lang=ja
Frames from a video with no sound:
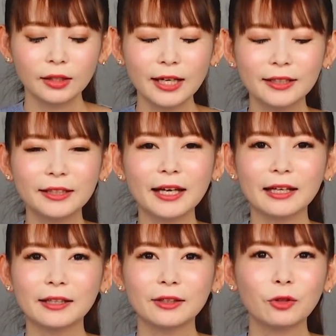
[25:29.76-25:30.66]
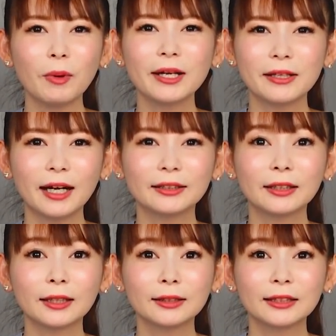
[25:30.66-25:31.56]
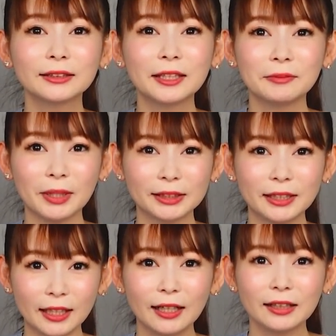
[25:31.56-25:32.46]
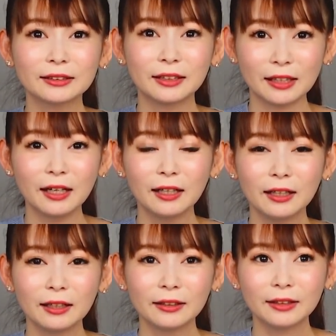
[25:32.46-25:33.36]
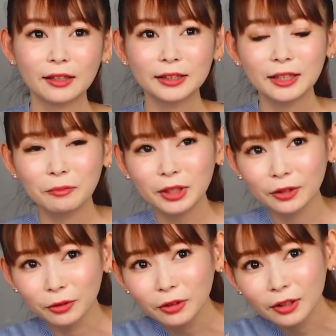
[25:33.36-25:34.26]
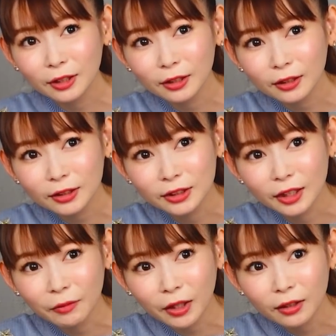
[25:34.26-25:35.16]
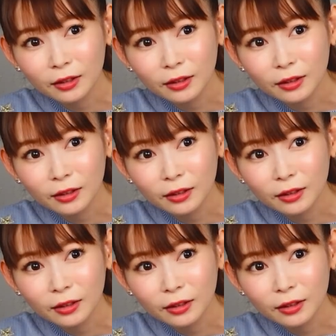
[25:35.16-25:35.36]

ケンケンの前で裸になっていましたアスカが。で高木さん見たの？新エヴァ。